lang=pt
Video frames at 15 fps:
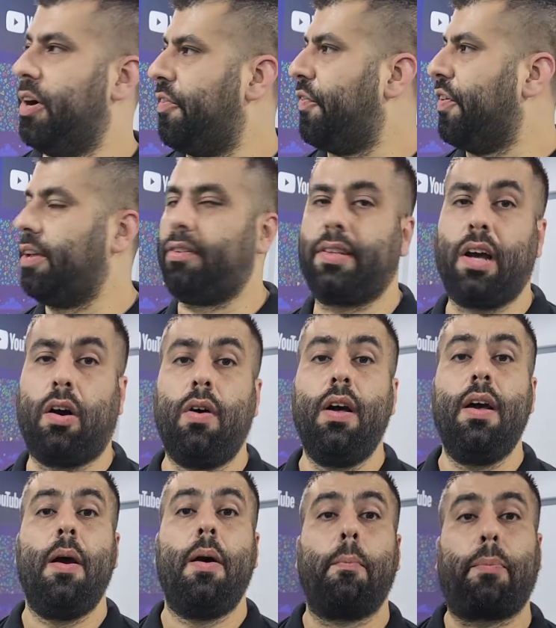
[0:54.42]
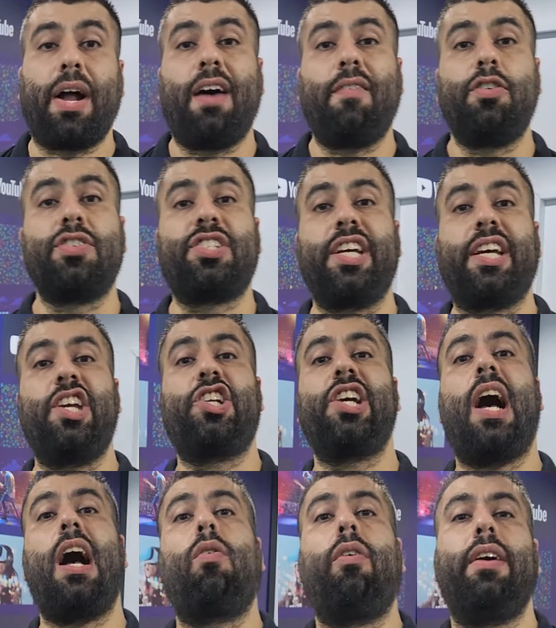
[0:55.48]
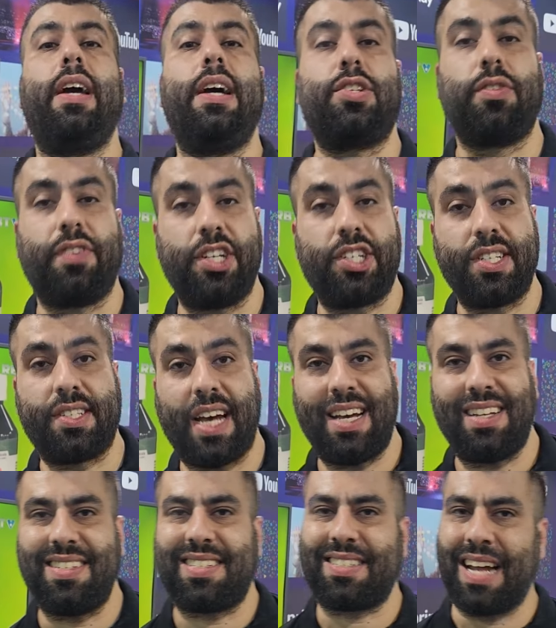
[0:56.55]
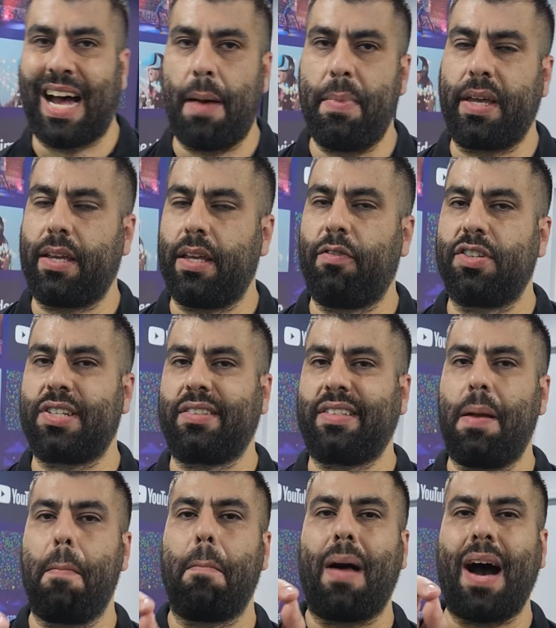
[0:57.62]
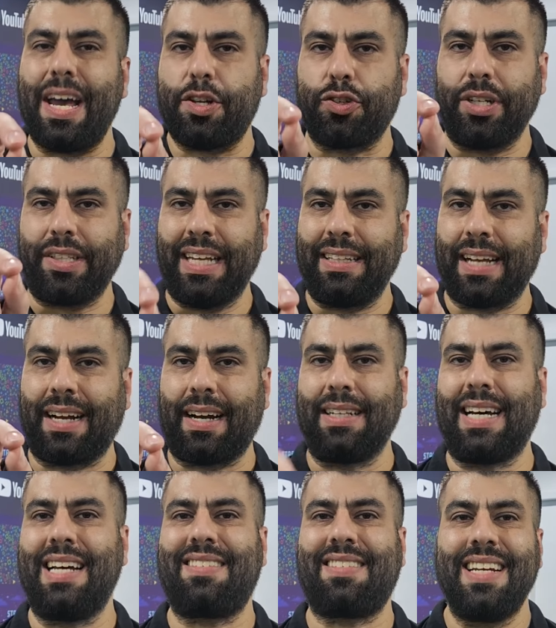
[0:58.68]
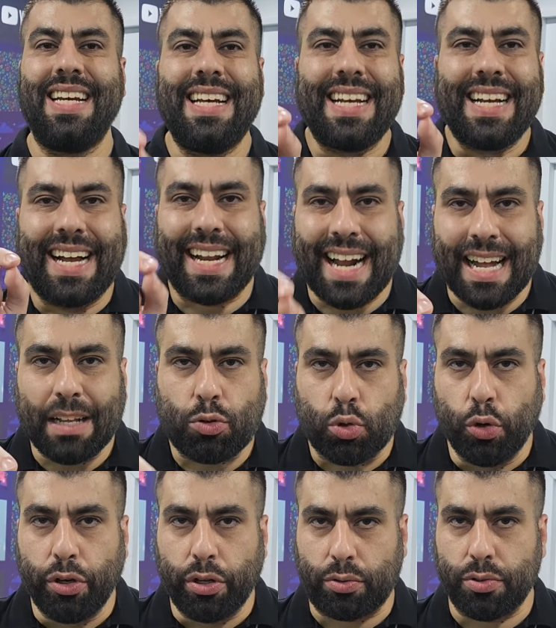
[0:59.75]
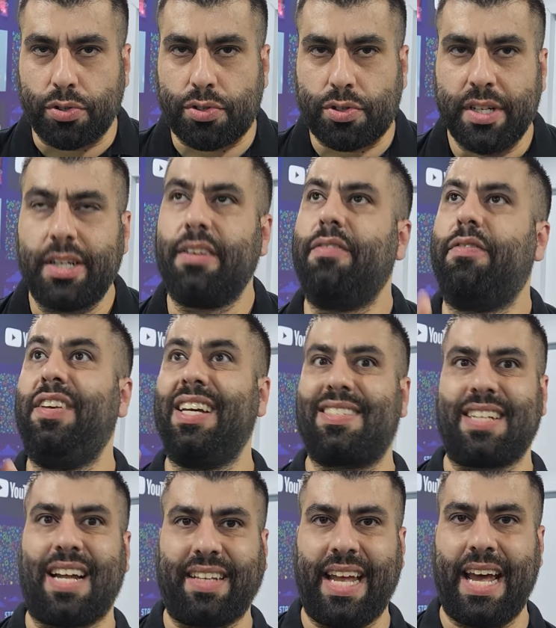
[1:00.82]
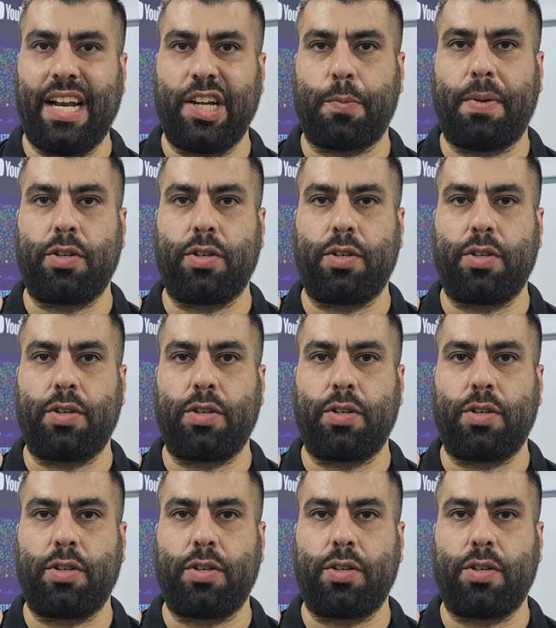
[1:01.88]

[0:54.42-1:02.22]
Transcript: Perfeito. Então, para você que já conhece o VX10 e sabe que você tem mais de 80 canais gratuitos via satélite,